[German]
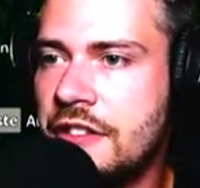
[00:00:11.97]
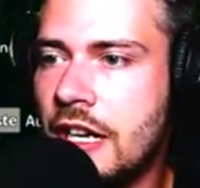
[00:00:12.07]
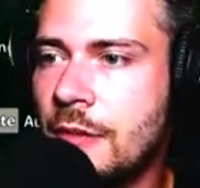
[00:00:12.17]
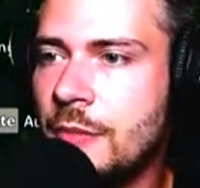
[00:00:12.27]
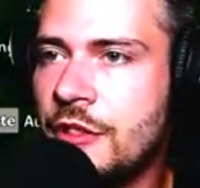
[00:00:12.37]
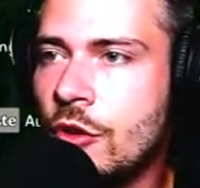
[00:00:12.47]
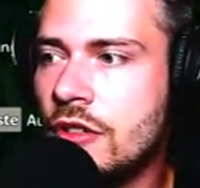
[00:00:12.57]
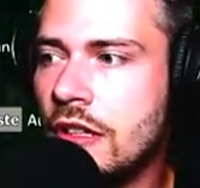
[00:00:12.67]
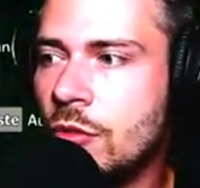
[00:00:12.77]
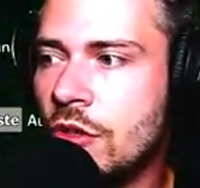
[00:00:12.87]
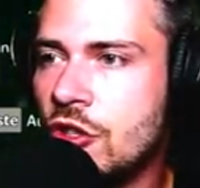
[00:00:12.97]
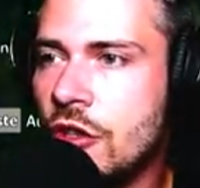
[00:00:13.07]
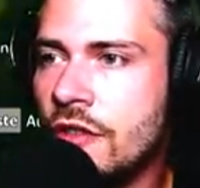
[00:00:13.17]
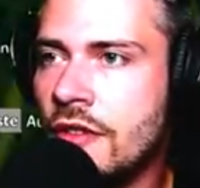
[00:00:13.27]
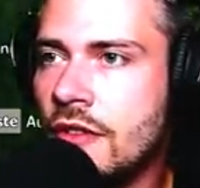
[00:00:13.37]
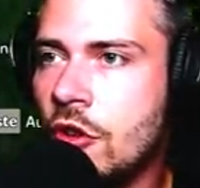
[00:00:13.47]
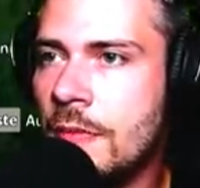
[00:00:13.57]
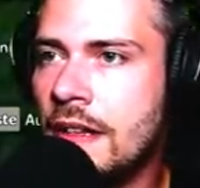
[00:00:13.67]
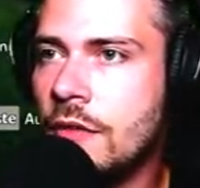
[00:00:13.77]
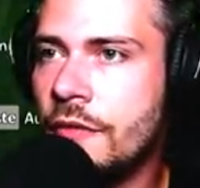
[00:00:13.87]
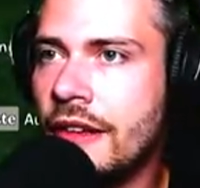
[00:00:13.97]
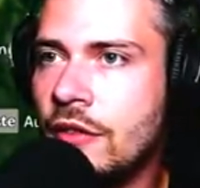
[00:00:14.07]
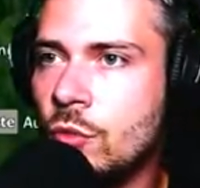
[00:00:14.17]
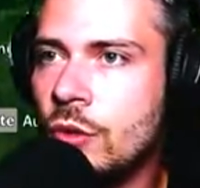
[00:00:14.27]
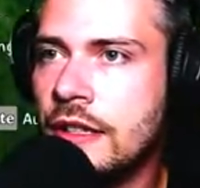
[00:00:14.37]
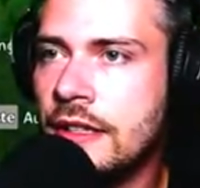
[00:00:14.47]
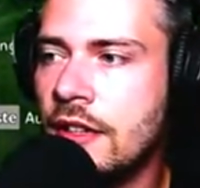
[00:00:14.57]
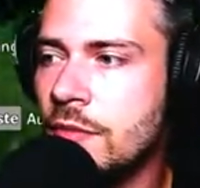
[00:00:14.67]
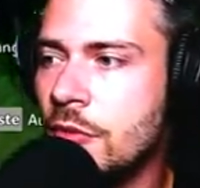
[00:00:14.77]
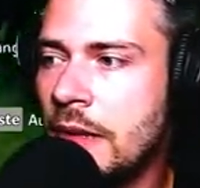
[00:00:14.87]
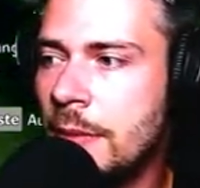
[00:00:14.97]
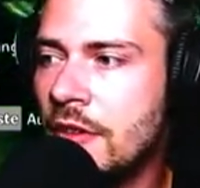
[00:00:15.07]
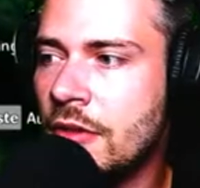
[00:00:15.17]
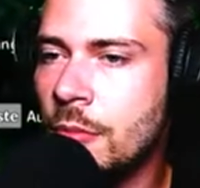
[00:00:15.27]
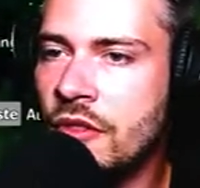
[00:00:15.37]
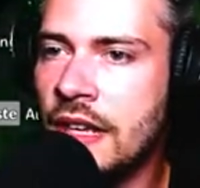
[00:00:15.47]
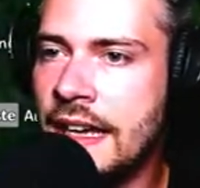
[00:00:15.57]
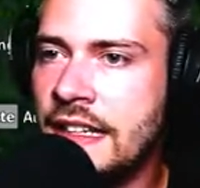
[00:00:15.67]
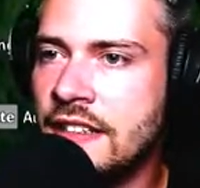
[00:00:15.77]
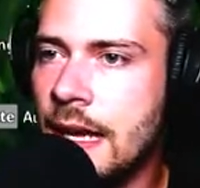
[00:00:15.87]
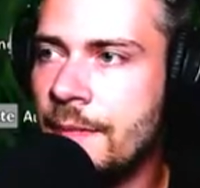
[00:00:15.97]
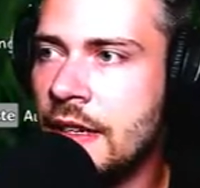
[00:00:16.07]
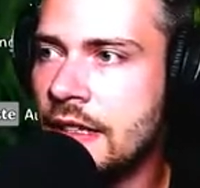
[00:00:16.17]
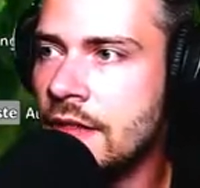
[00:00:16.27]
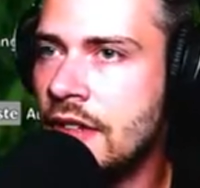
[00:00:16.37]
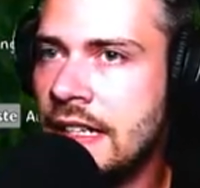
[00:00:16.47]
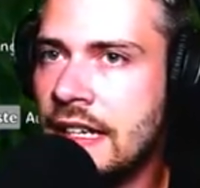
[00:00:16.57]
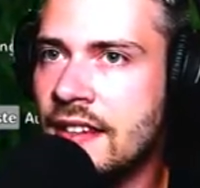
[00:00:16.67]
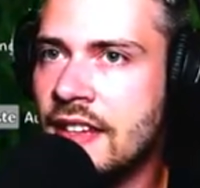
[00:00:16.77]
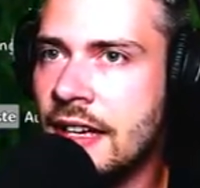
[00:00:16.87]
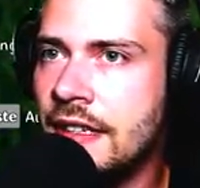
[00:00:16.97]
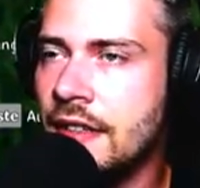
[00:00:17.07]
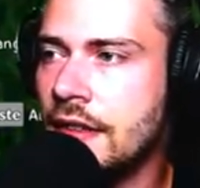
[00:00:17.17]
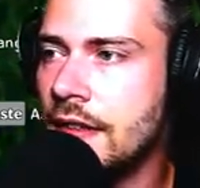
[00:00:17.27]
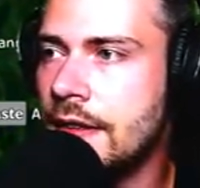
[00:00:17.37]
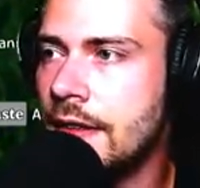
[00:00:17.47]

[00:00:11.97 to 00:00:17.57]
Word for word: Ich habe mich doch dazu entschlossen, es nochmal zu versuchen. Das Problem ist, wir müssen da eigentlich abwarten wegen der Zeit.